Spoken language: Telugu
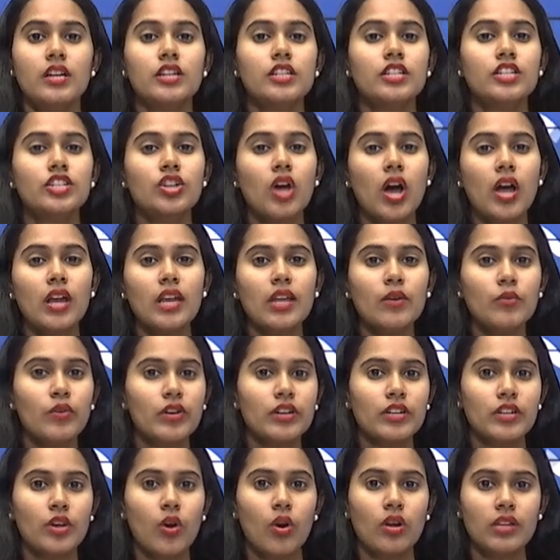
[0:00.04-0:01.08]

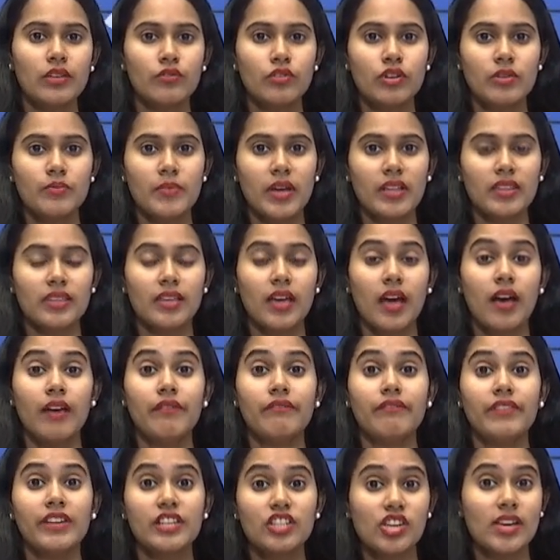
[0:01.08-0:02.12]
టాలీవుడ్ కోలీవుడ్ మధ్య
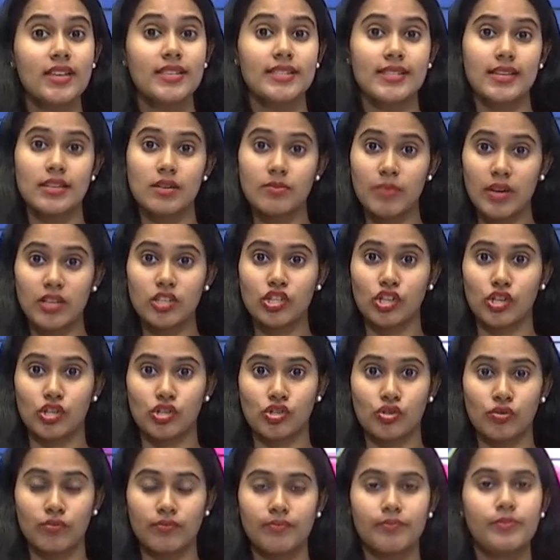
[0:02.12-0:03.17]
విజయ్ సినిమా
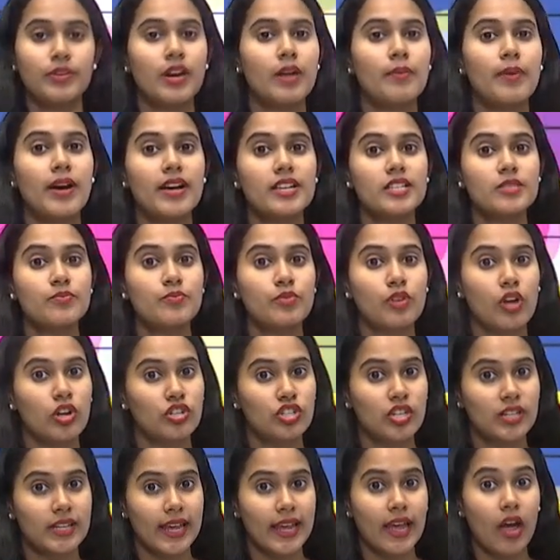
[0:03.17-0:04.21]
చిచ్చు ప్రభాస్
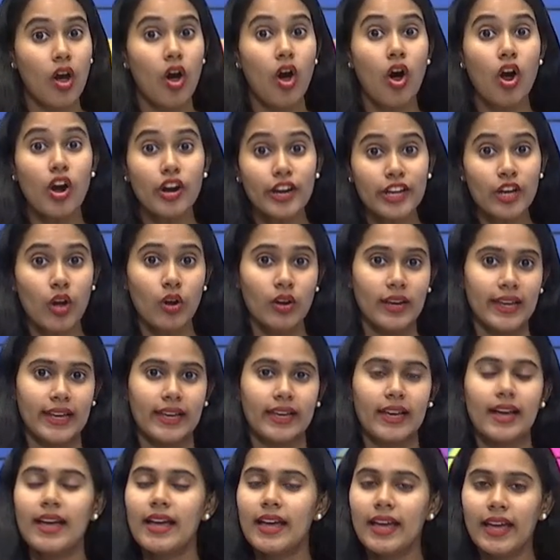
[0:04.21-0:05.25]
ప్రాజెక్ట్కే ఆడియో
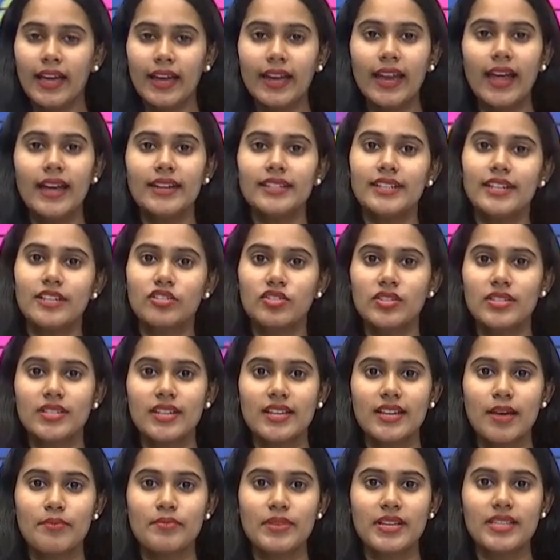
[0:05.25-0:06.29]
లీక్ ఇలాంటి
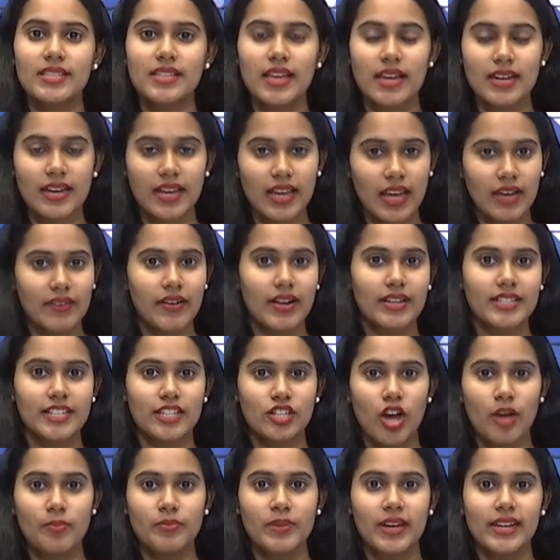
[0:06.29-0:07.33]
ఇంట్రెస్టింగ్ అప్డేట్స్ అన్ని ఇవాళ
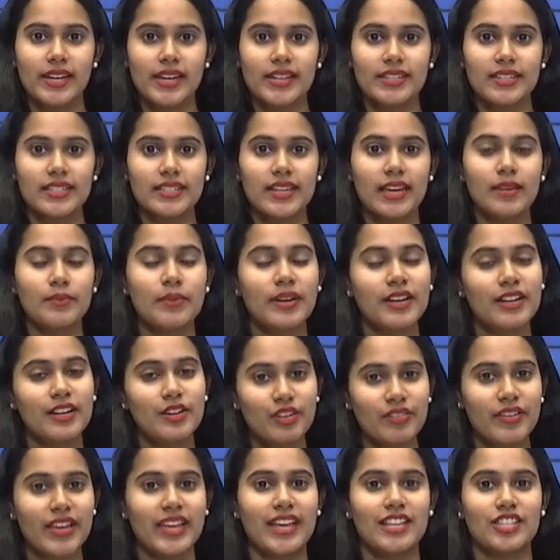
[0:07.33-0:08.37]
టాప్ నైన్
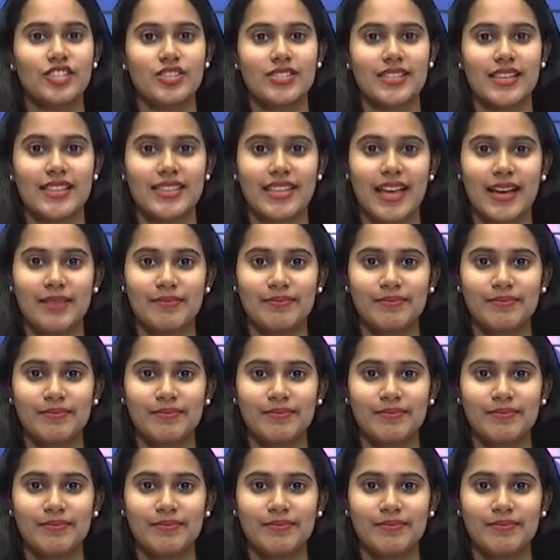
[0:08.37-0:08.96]
క్విక్ గా చూసిద్దాం